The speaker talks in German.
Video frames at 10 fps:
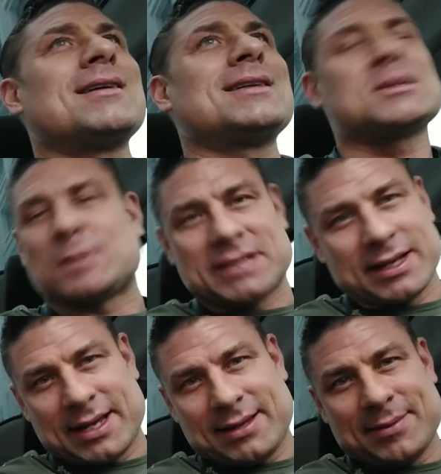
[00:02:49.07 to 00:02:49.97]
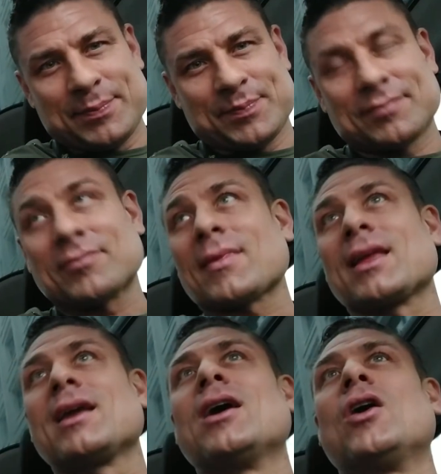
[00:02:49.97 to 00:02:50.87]
Das passiert nicht.
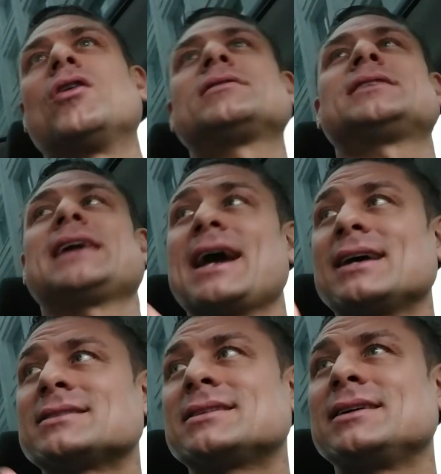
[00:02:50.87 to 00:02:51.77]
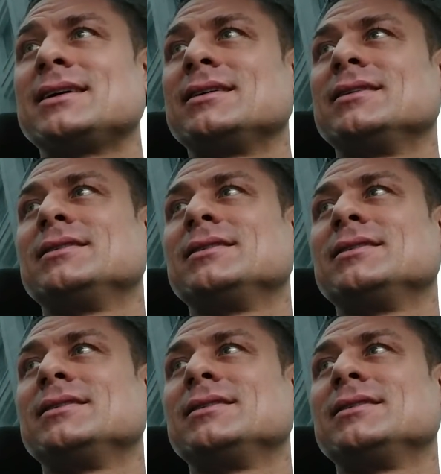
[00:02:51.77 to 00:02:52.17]
Und die erste